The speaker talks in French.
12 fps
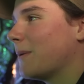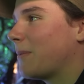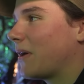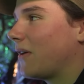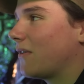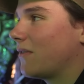
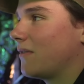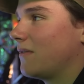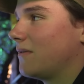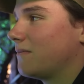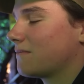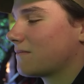après, euh,
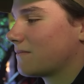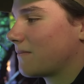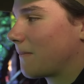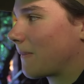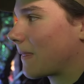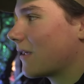
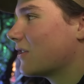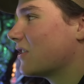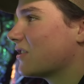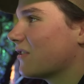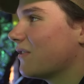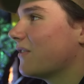
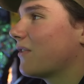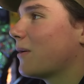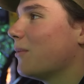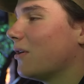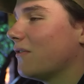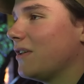j'avais
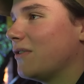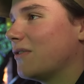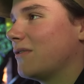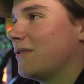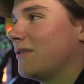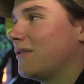vraiment envie
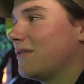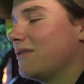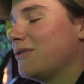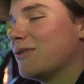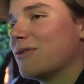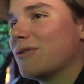
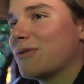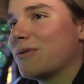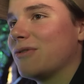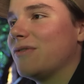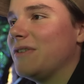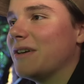de,
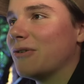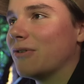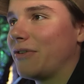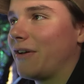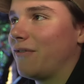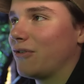venir
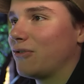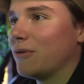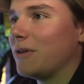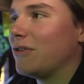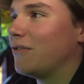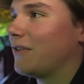au train
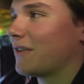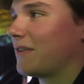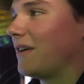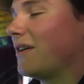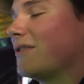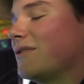fantôme et de faire
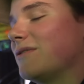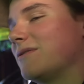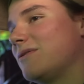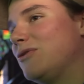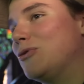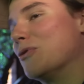ça euh,
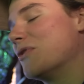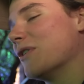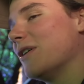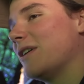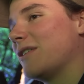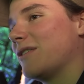tout le
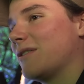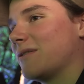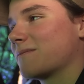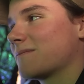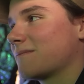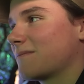temps. Alors,
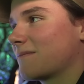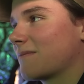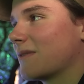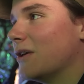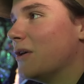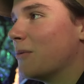
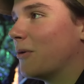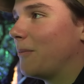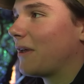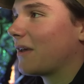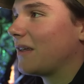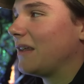euh, mon
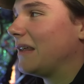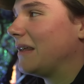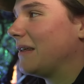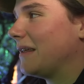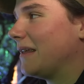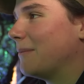
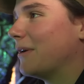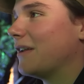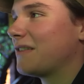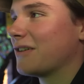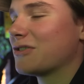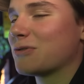il, m'a
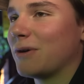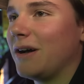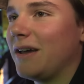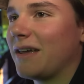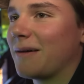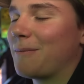laissé le
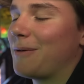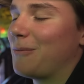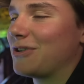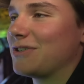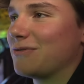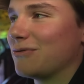choix et après,
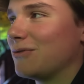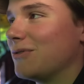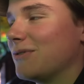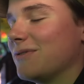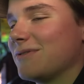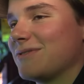moi, j'ai
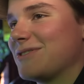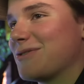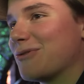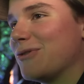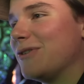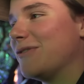
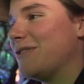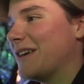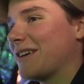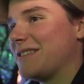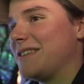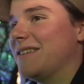voulu, voulu
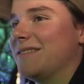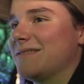venir ici.